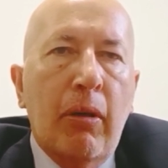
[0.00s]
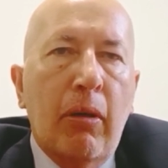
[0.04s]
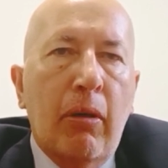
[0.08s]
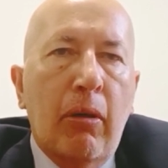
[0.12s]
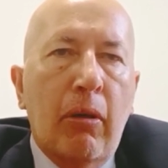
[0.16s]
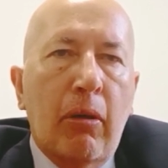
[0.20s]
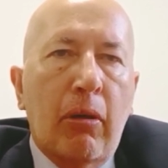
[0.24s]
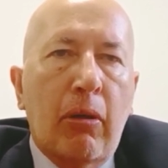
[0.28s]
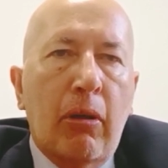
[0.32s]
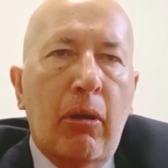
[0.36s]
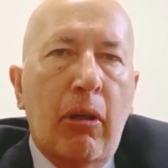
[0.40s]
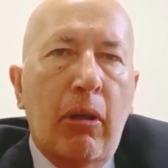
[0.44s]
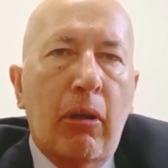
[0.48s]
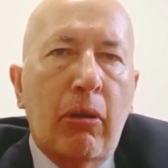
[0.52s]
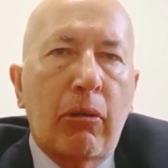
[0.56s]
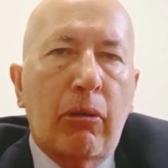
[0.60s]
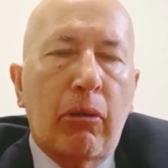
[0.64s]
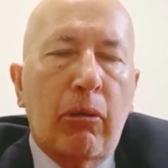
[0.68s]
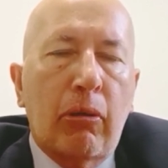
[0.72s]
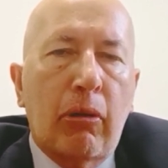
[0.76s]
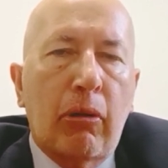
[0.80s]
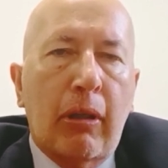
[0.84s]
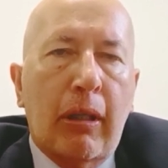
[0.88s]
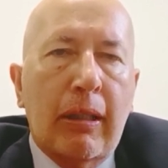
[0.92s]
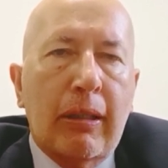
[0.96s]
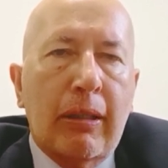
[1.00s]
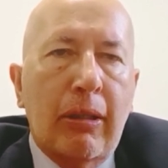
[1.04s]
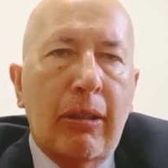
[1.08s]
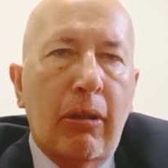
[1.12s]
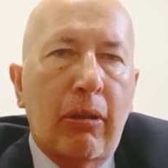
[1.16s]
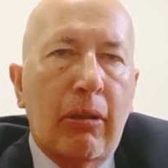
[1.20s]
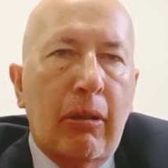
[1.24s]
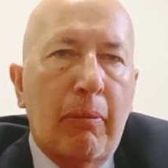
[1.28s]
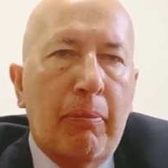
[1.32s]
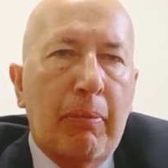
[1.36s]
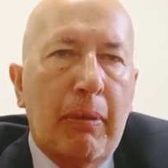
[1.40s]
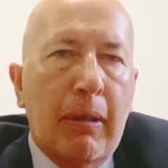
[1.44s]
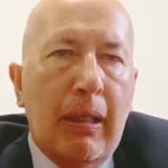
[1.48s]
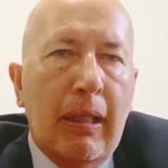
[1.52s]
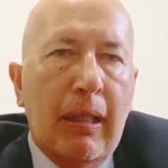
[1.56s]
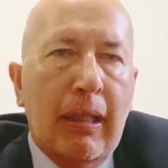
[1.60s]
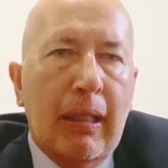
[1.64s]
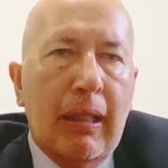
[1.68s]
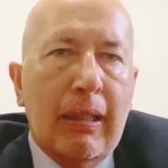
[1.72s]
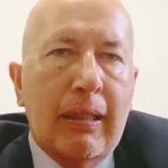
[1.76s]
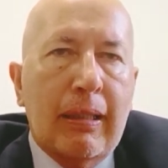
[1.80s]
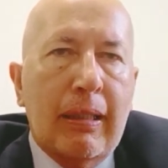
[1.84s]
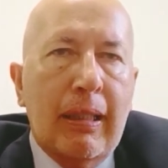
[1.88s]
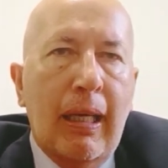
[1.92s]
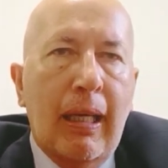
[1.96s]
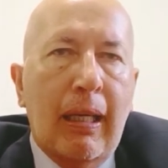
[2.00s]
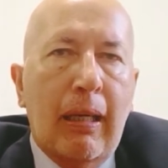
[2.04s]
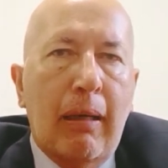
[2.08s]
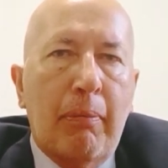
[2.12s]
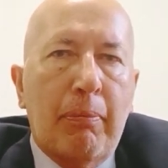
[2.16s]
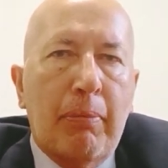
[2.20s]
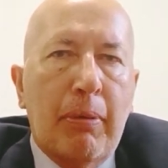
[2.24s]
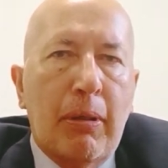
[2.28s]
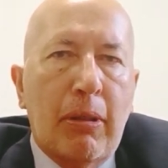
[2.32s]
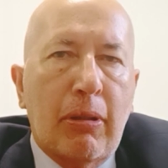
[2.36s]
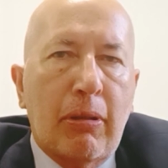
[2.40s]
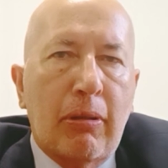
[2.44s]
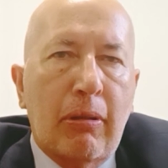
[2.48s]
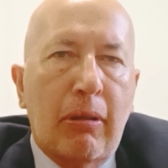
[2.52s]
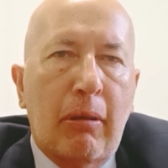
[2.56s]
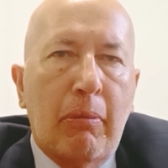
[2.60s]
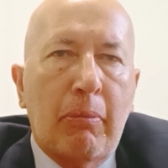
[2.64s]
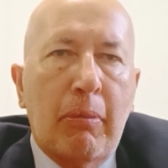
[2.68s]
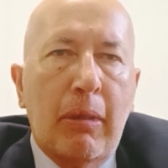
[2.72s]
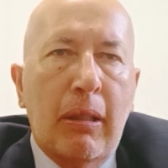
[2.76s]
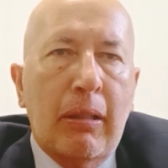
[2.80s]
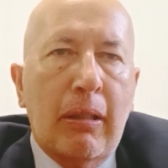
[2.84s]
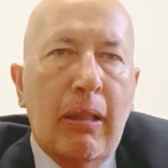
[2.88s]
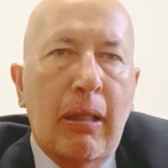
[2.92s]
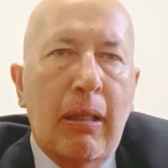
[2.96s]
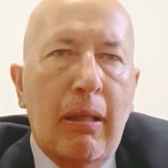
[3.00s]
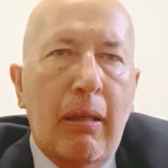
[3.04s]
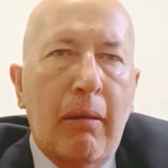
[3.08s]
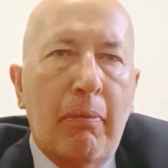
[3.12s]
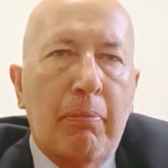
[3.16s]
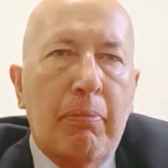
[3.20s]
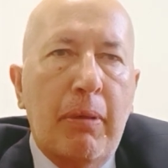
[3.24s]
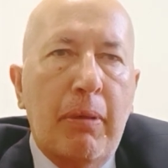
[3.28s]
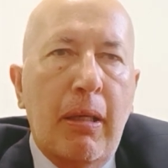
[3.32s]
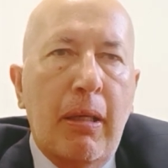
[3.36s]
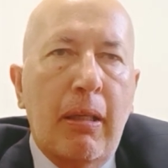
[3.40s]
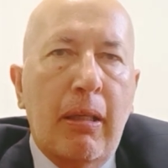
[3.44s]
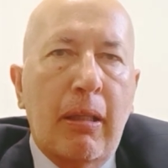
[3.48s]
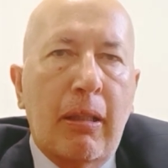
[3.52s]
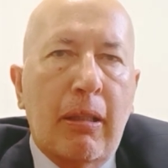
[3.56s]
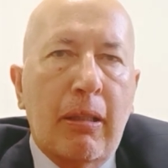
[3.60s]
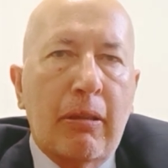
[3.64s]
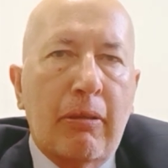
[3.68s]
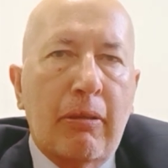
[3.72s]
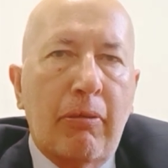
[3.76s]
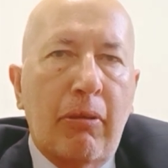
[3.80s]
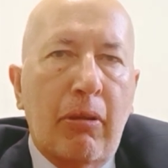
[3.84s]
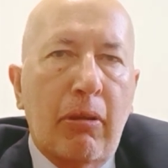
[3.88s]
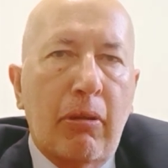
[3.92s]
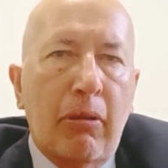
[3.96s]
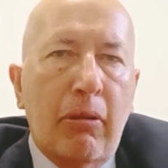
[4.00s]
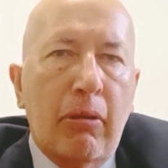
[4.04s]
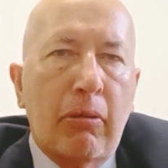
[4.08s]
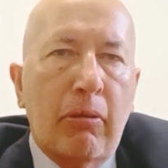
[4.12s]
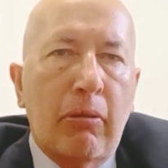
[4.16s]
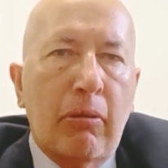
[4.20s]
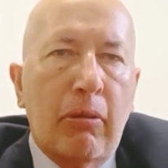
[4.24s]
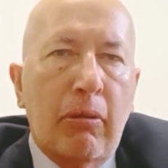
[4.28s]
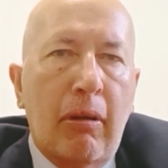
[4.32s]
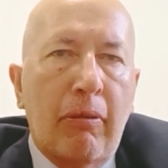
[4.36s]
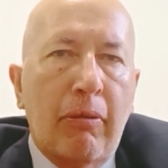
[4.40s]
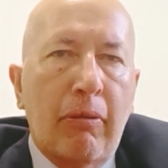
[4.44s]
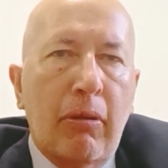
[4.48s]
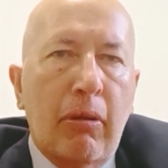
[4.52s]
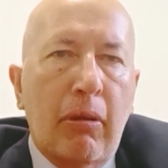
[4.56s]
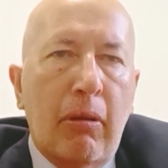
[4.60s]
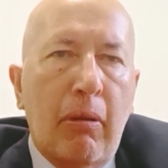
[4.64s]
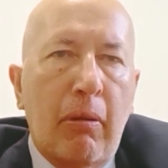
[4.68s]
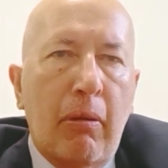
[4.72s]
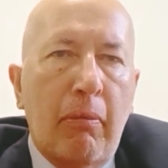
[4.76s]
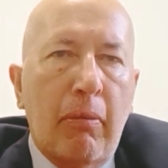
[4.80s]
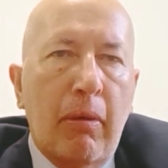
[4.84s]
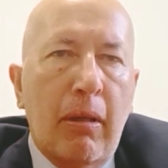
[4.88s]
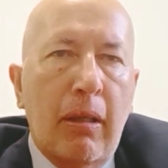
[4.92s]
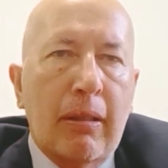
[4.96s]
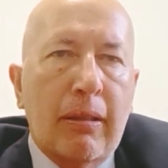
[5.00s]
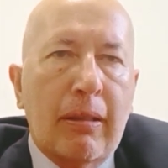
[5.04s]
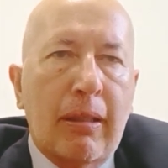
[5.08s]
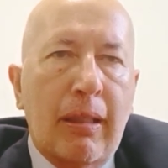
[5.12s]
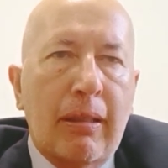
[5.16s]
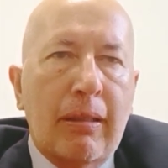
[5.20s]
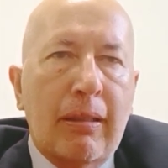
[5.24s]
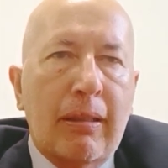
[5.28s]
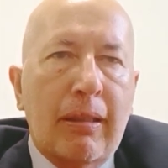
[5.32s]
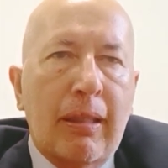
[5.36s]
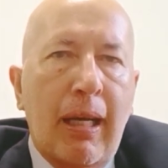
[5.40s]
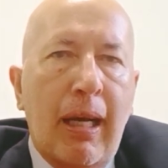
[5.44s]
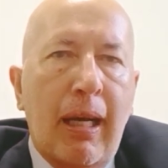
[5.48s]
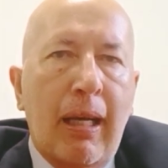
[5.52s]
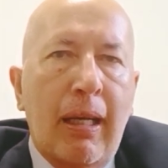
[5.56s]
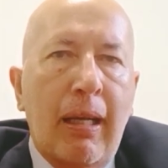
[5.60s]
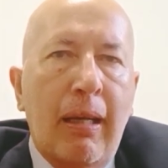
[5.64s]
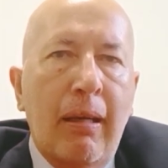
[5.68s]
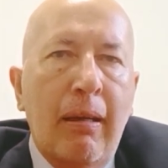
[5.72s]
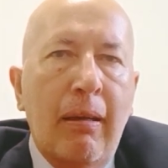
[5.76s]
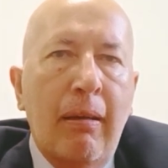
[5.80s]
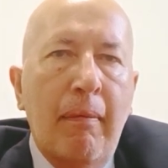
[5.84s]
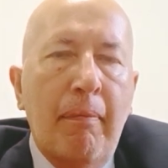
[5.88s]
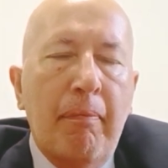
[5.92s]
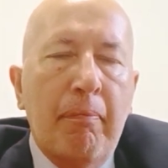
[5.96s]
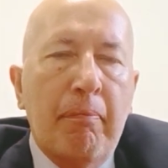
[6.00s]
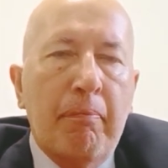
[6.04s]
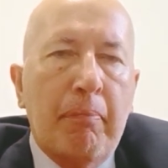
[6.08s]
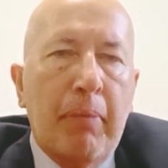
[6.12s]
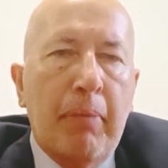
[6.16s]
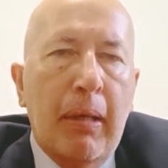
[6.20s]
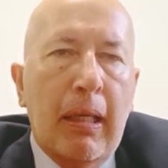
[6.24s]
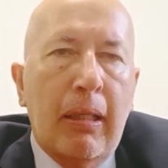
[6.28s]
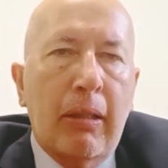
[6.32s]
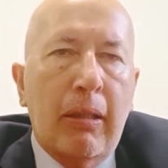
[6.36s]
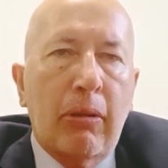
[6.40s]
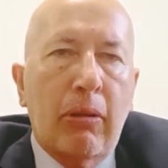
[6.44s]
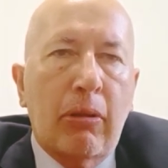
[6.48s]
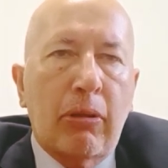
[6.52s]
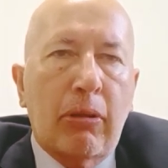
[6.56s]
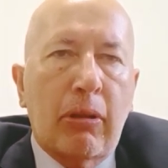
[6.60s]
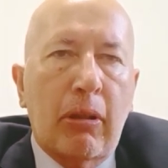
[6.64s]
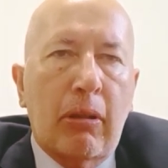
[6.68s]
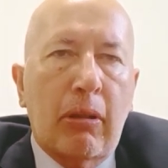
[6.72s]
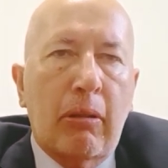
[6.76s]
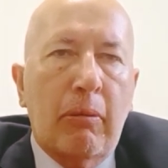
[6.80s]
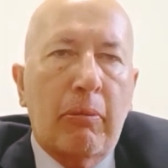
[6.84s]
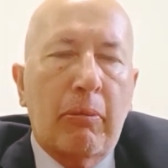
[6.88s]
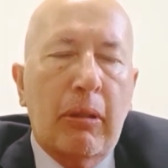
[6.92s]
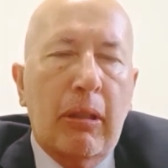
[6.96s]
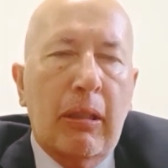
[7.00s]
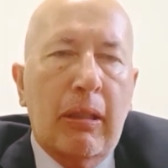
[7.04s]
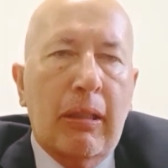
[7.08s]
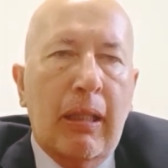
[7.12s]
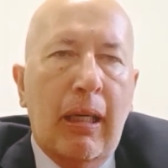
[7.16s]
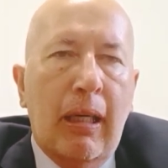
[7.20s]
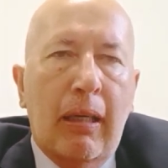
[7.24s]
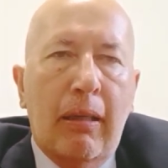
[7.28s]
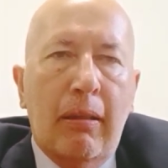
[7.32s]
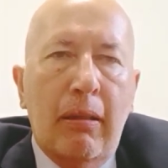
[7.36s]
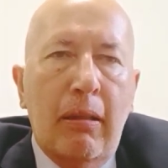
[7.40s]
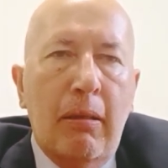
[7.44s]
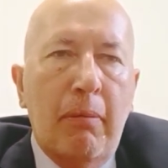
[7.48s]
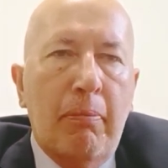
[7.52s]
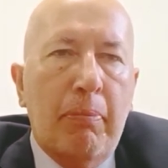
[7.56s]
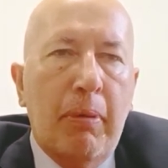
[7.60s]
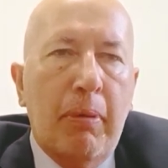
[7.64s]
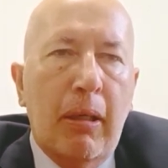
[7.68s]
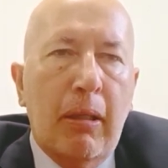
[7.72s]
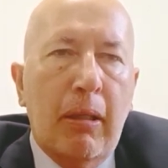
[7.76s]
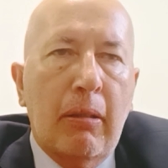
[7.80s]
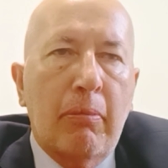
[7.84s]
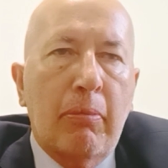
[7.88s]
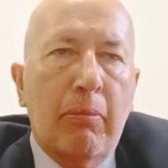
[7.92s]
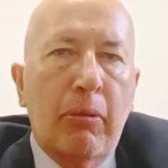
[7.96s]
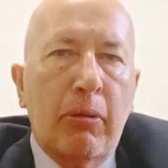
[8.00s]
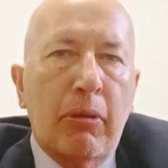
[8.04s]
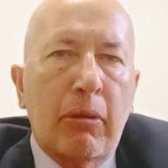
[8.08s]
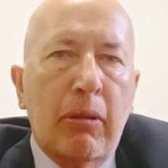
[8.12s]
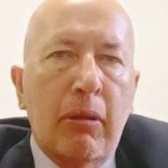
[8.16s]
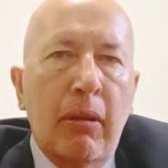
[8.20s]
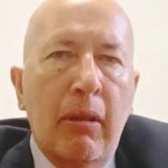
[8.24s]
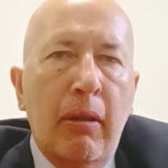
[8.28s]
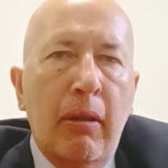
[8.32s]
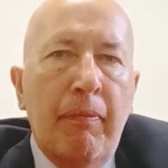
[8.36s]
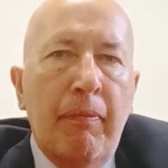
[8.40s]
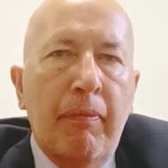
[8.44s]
ho colto l'occasione per ringraziare personalmente gli alpini che svolgono un lavoro essenziale per la nostra comunità, il Pedibus